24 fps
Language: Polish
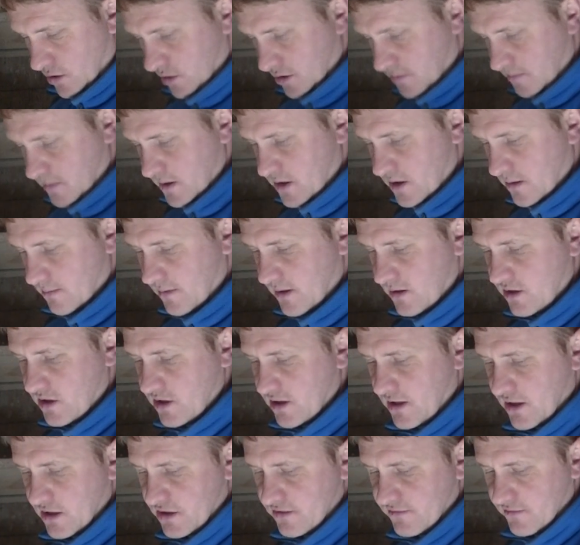odbicie będzie
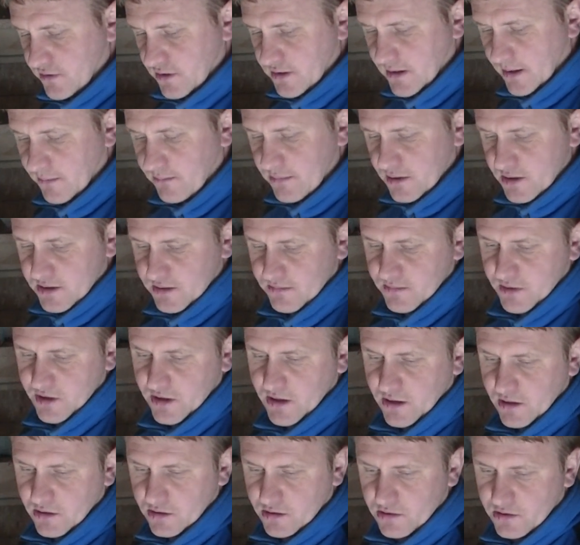na żywo i tam będzie
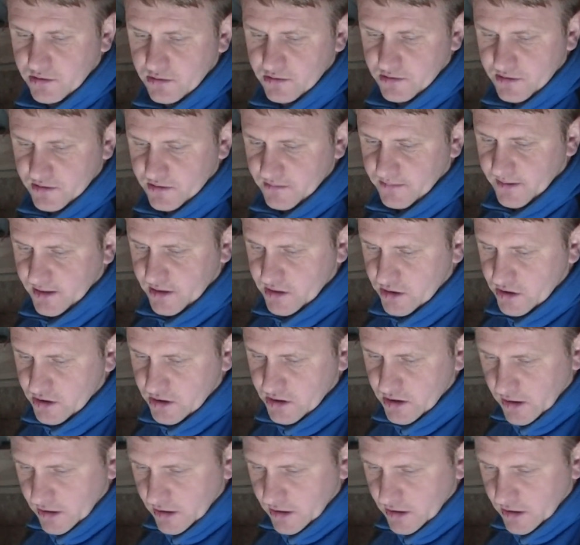można oglądać, zobaczyć,